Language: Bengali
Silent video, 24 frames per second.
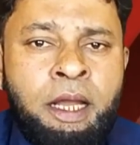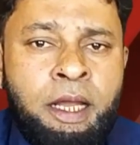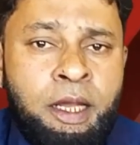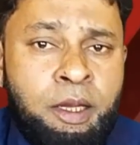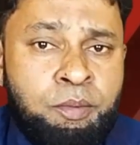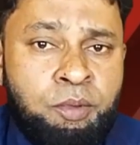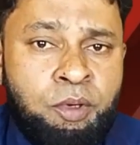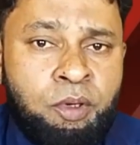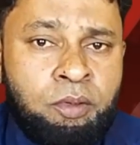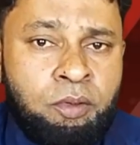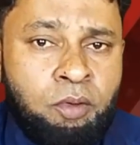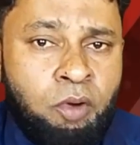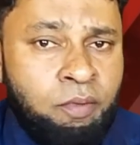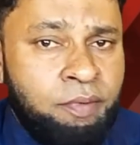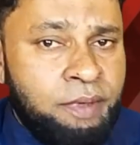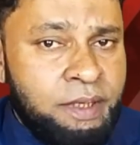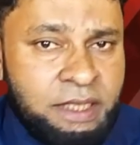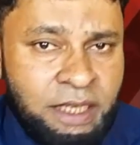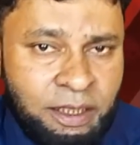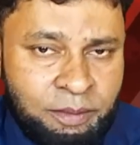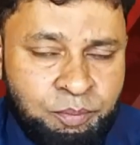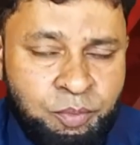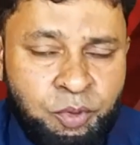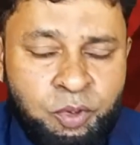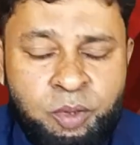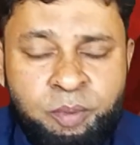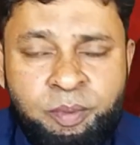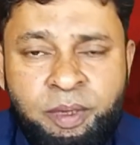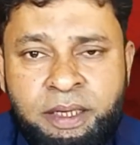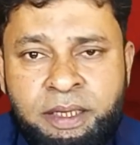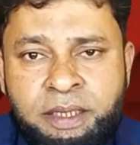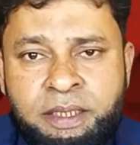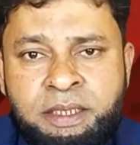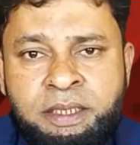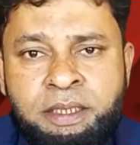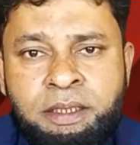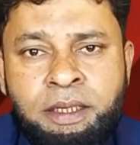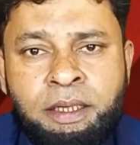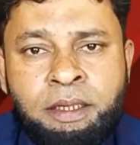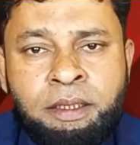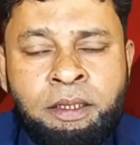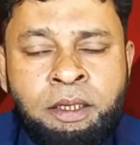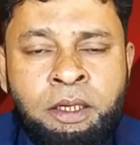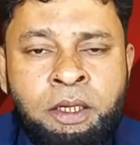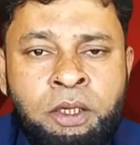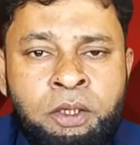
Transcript: এবং অভিজাত পরিবারের ছিলেন